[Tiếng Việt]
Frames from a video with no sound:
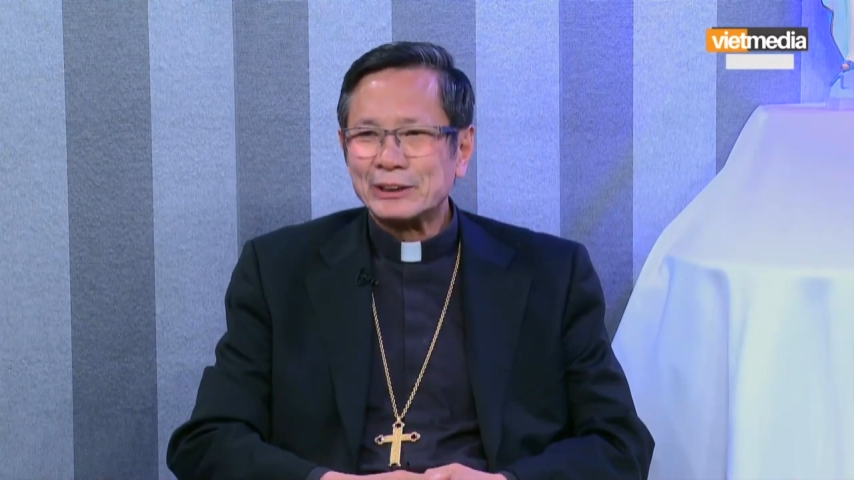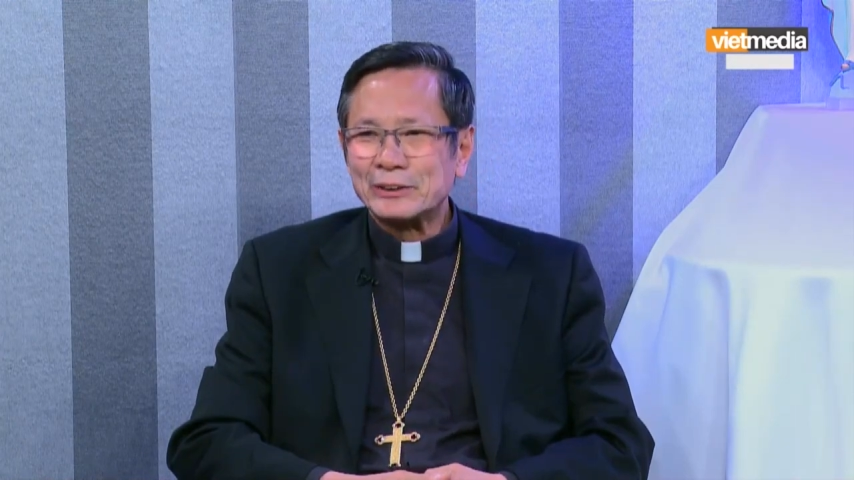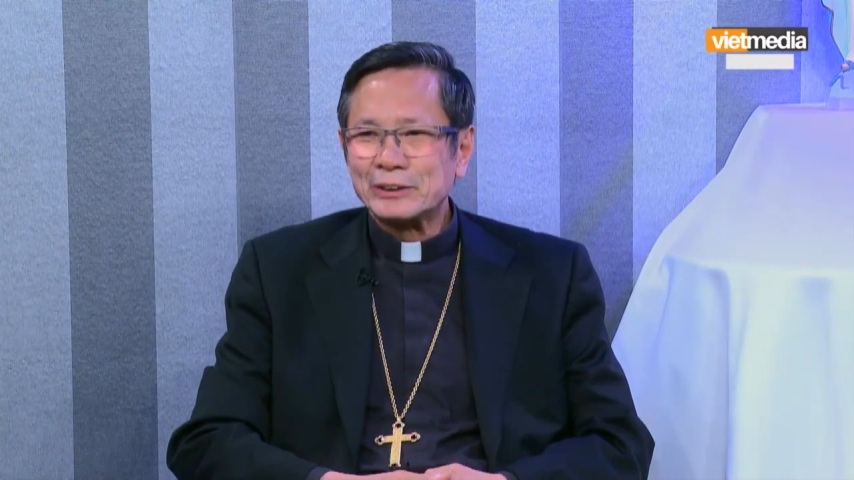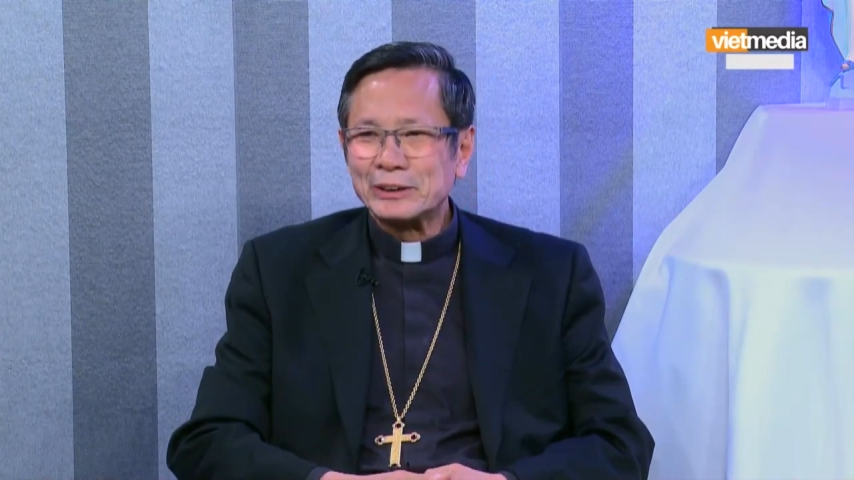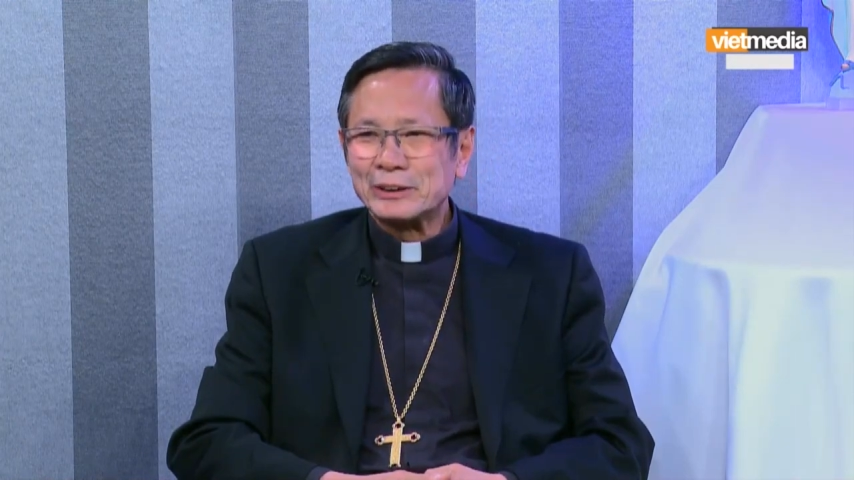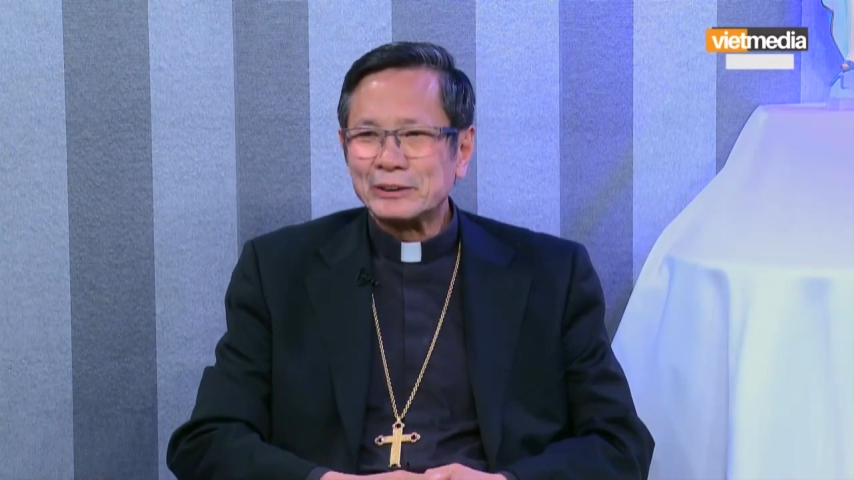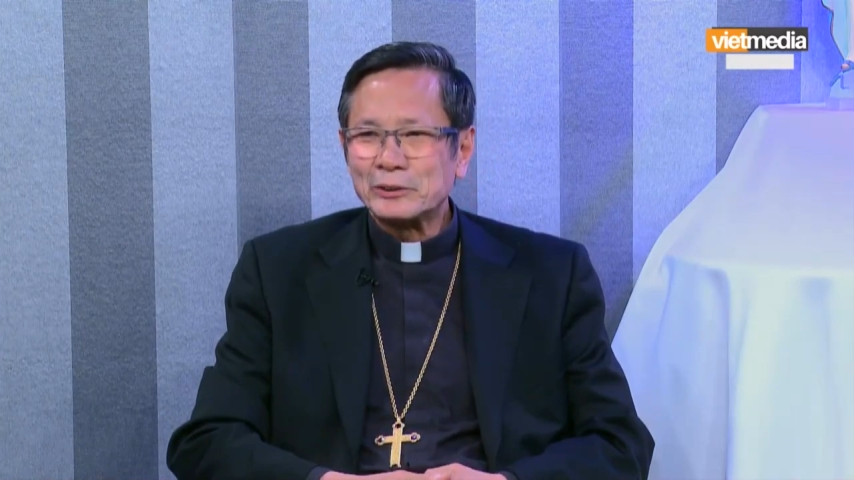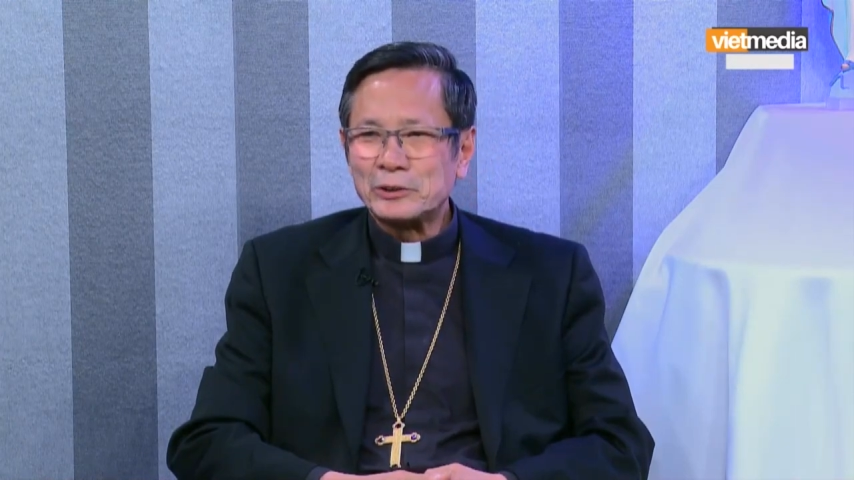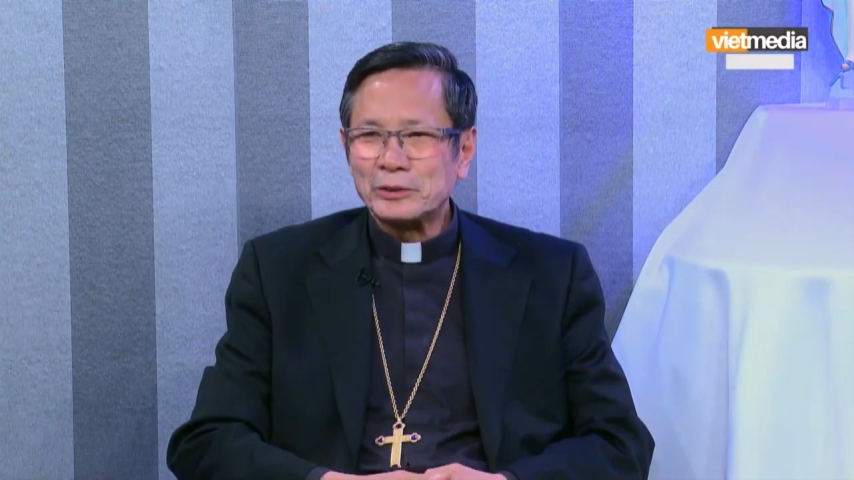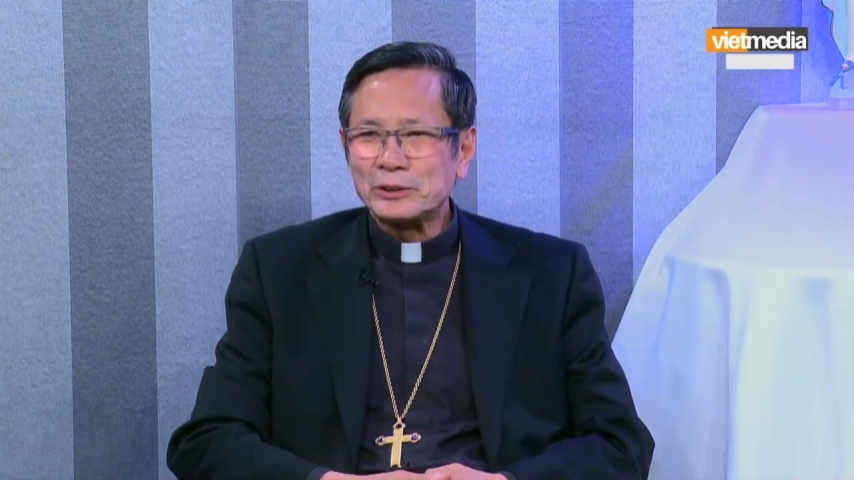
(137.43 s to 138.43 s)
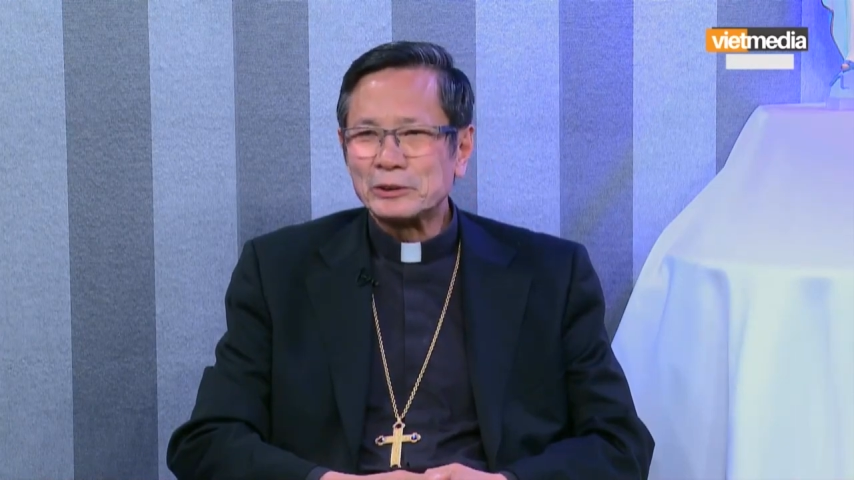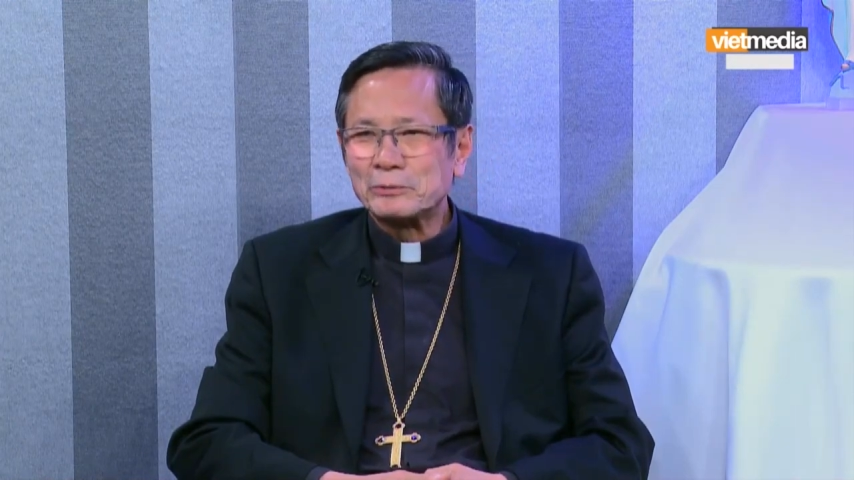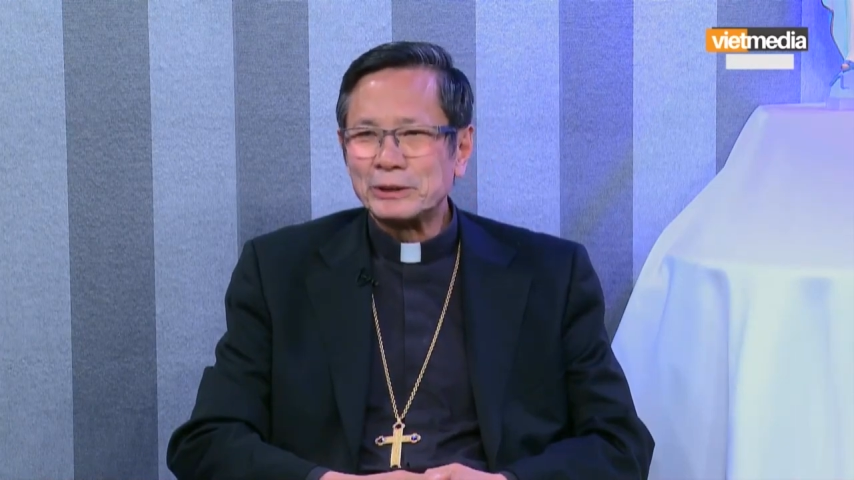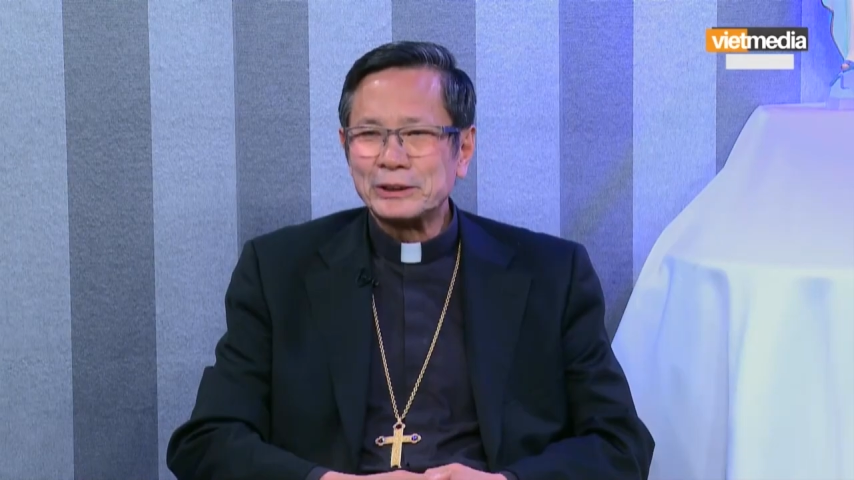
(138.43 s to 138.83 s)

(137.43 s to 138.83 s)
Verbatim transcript: rồi nói chuyện rồi chụp